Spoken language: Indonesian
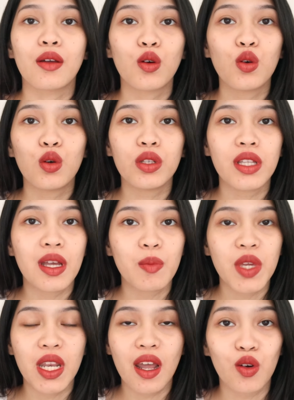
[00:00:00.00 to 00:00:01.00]
Ku
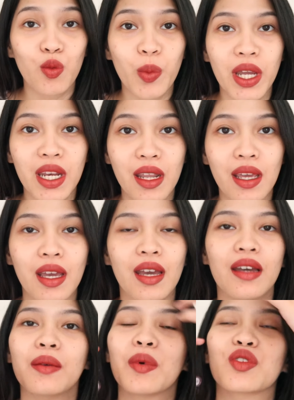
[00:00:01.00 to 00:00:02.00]
jamin aku pede.
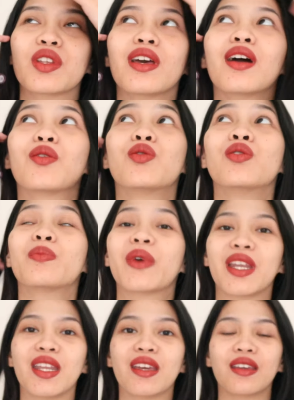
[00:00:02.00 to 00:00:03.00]
Maksudnya aku
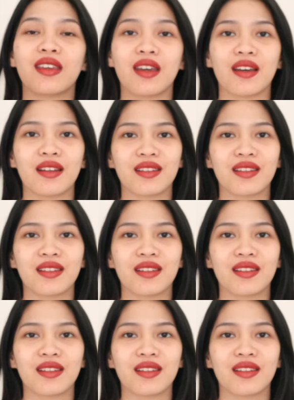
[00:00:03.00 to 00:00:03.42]
pede, ya.